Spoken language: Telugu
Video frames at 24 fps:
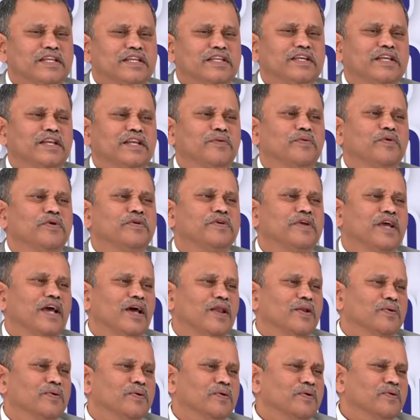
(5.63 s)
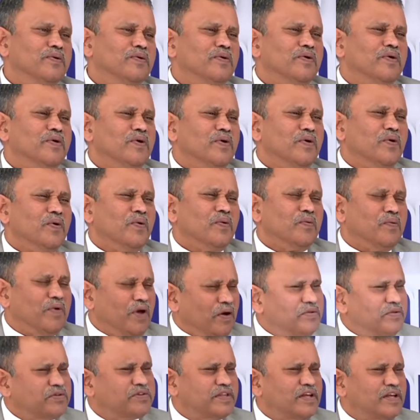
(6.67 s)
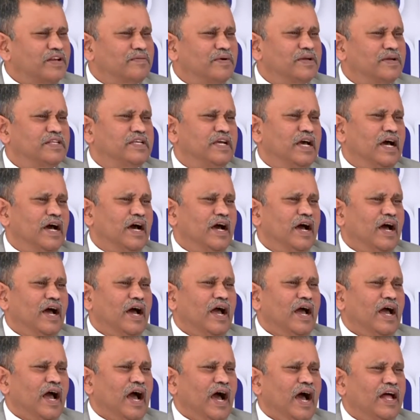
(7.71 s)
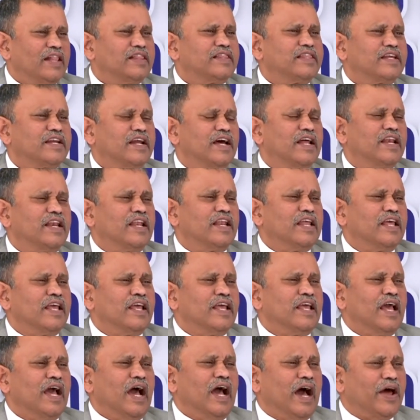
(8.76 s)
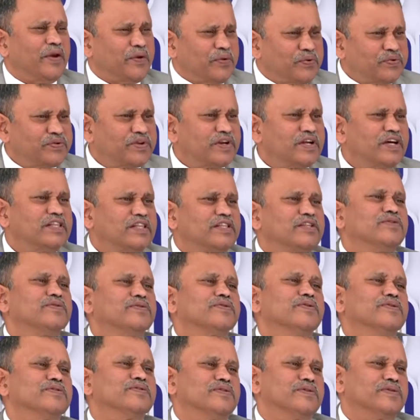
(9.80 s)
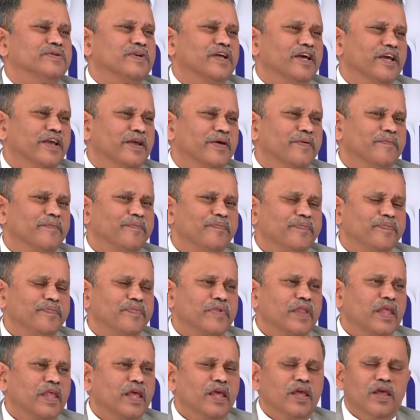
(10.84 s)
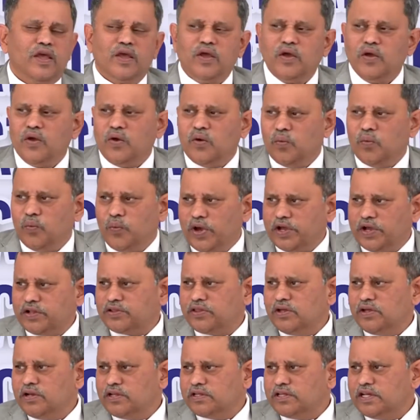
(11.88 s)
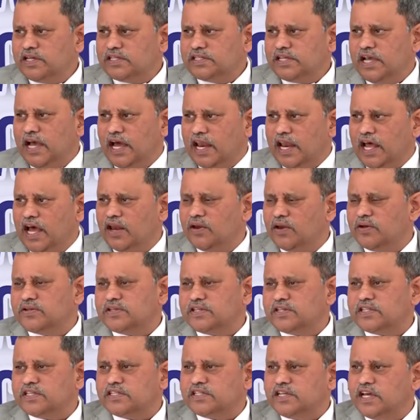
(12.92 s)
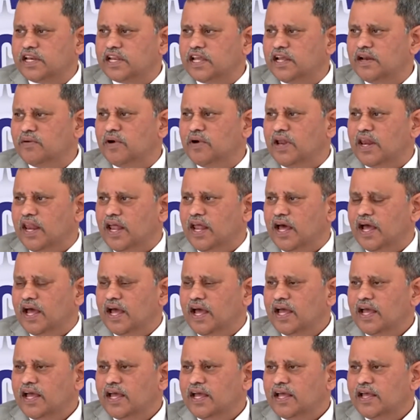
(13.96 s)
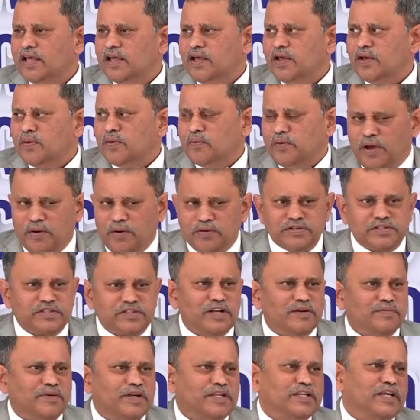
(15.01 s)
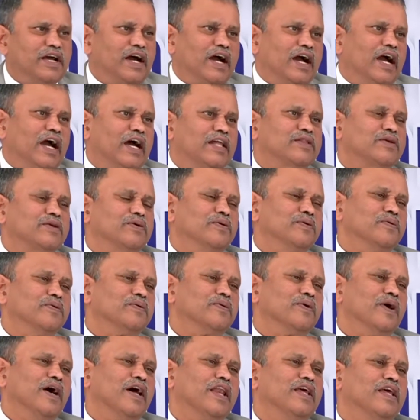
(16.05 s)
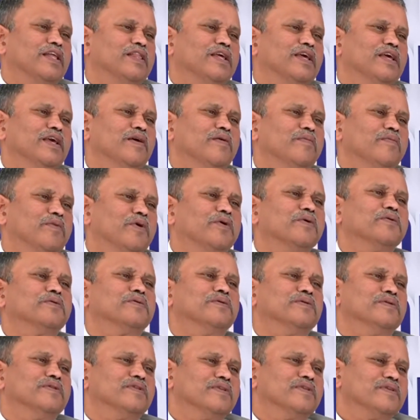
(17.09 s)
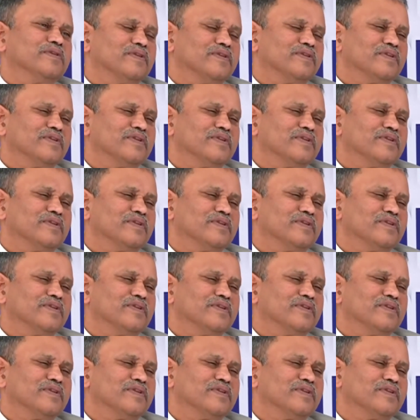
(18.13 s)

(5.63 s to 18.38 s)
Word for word: చిన్న చిన్న విషయాలు వ్యవస్థల మధ్య అంతరాలని అనవసరంగా తీసుకొస్తుంటాయి వ్యక్తులు చేసే అనాలోచిత చర్యల వలన వ్యవస్థల మధ్య ఆఘాతం అనేది పెరుగుతుంది